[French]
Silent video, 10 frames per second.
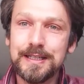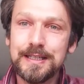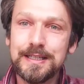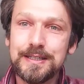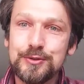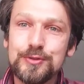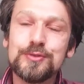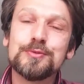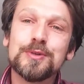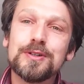Et
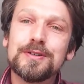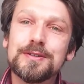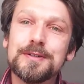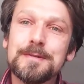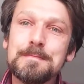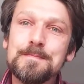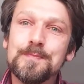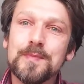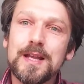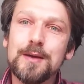justement,
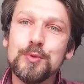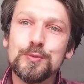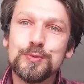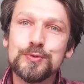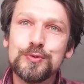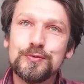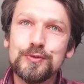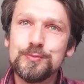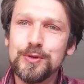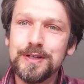euh, à propos du
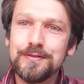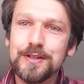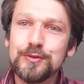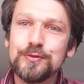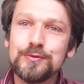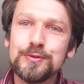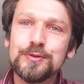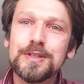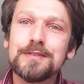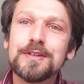foot, pour les fans de
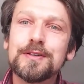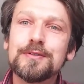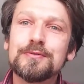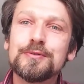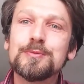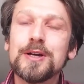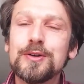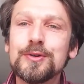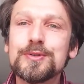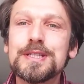foot, on avait un
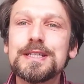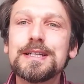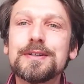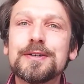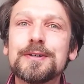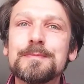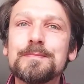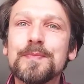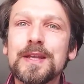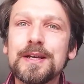footballeur aussi,
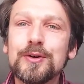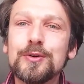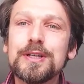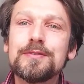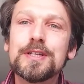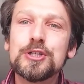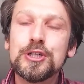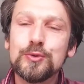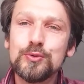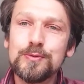euh, Olivier
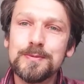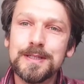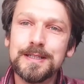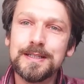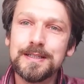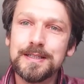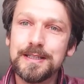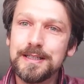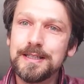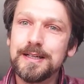Giroud,
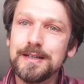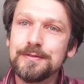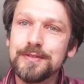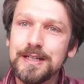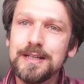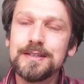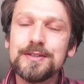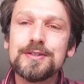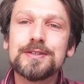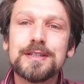qui a fait de la
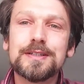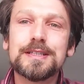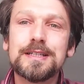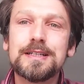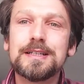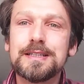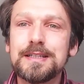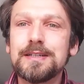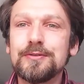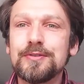danse quand il
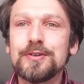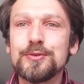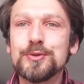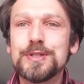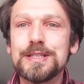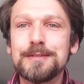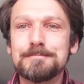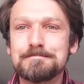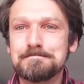était enfant, lui aussi.